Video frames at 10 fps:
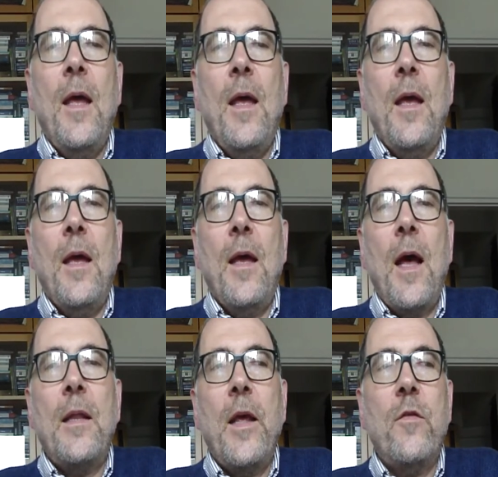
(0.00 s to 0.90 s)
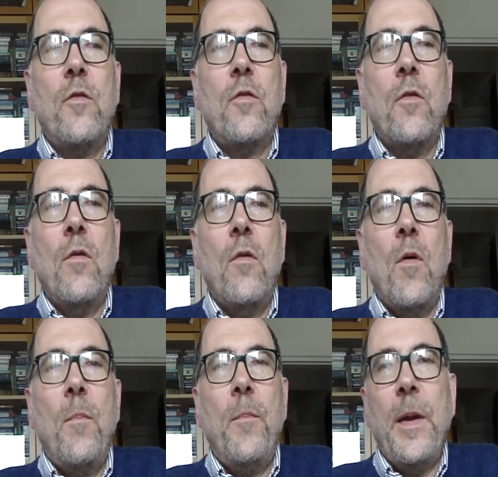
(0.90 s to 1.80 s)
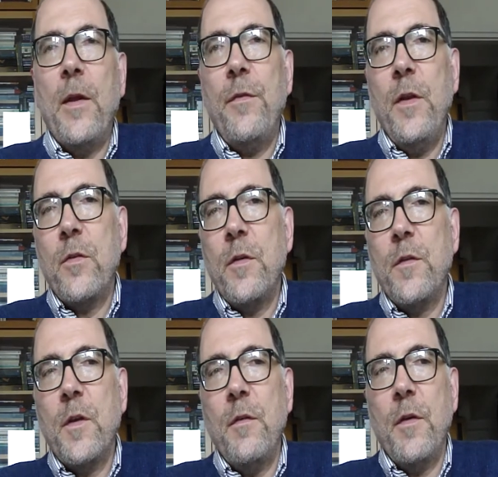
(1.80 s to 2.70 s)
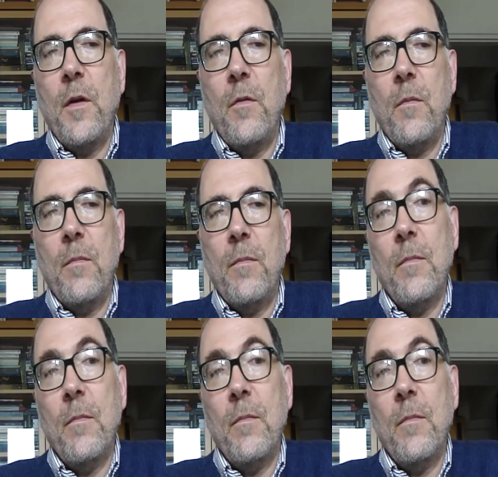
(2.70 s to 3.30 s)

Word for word: e adesso ho appena finito di scrivere un